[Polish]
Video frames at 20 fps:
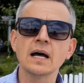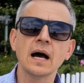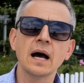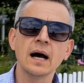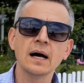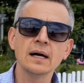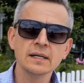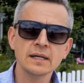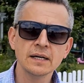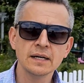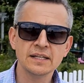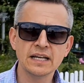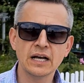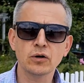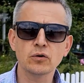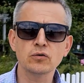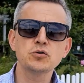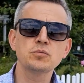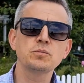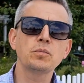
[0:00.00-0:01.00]
na
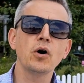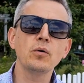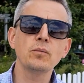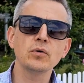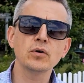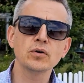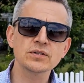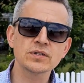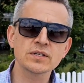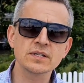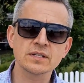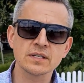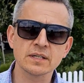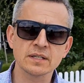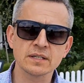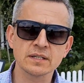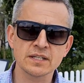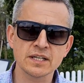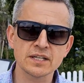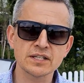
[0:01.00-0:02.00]
jakąś pomoc
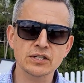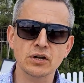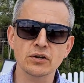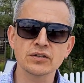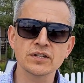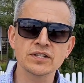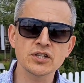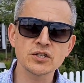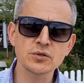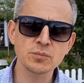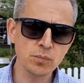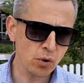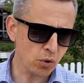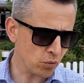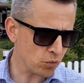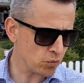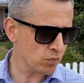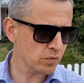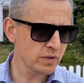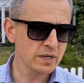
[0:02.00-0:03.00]
e, ze strony
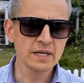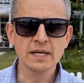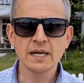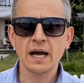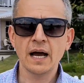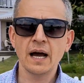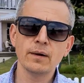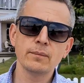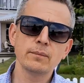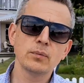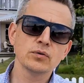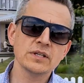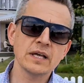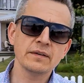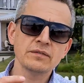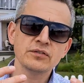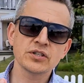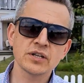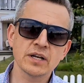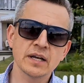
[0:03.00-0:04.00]
zespołu, albo
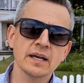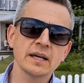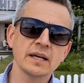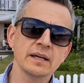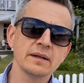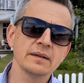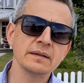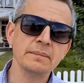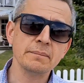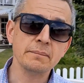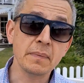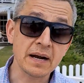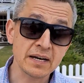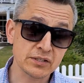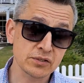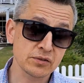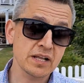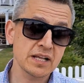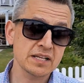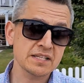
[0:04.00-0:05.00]
zawsze
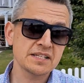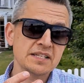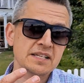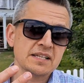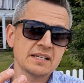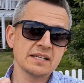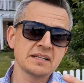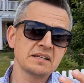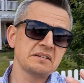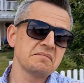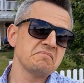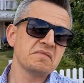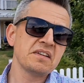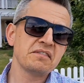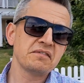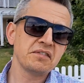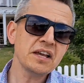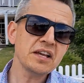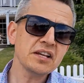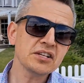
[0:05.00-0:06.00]
bardzo nas,
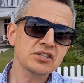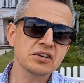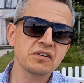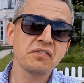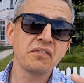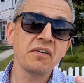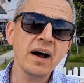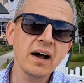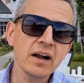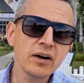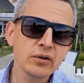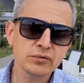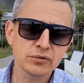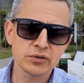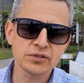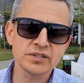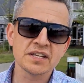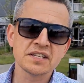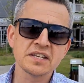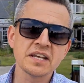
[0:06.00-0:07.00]
wiesz, chwalą,
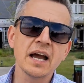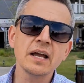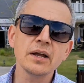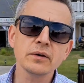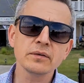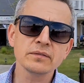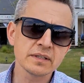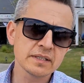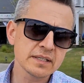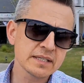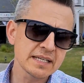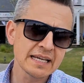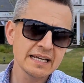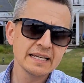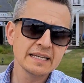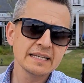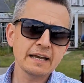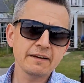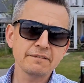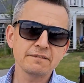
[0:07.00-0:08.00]
doceniają, więc
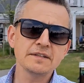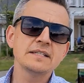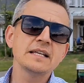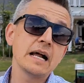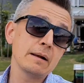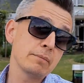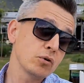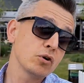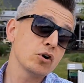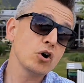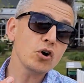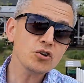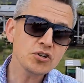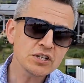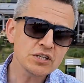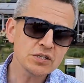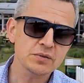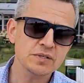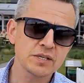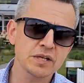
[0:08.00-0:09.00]
ja widzę, albo
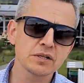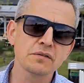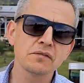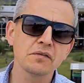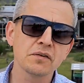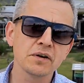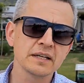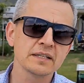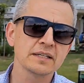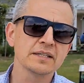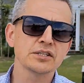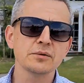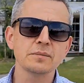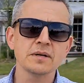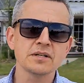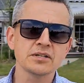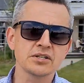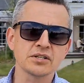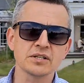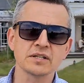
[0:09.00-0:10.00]
goście są zadowoleni,
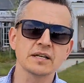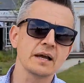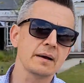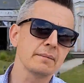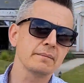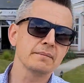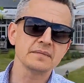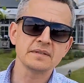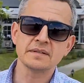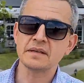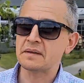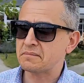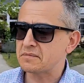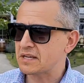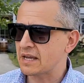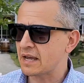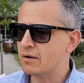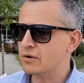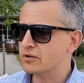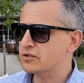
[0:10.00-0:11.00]
zobacz, ja,
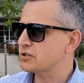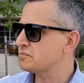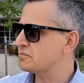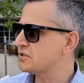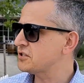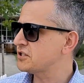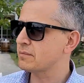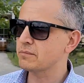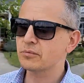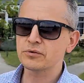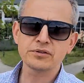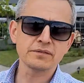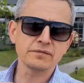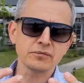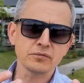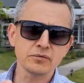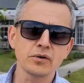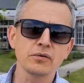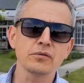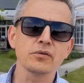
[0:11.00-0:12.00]
mnie osobiście
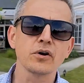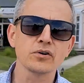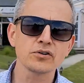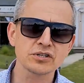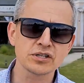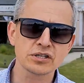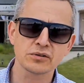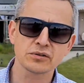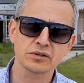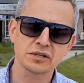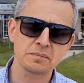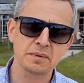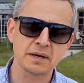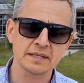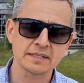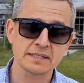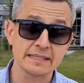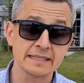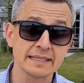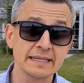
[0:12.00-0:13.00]
motywują goście do tej
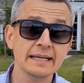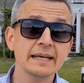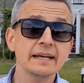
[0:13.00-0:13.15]
pracy.